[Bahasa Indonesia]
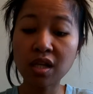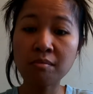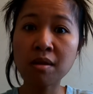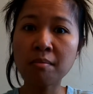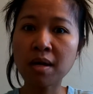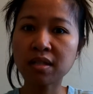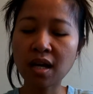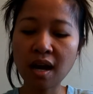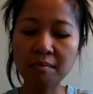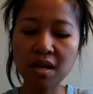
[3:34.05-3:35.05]
diam-diam
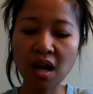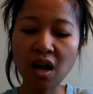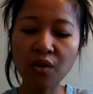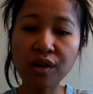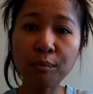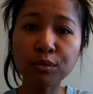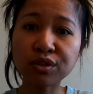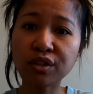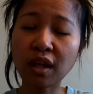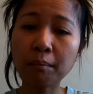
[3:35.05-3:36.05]
aja nggak bilang kalau dia
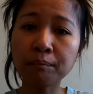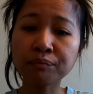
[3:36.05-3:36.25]
positif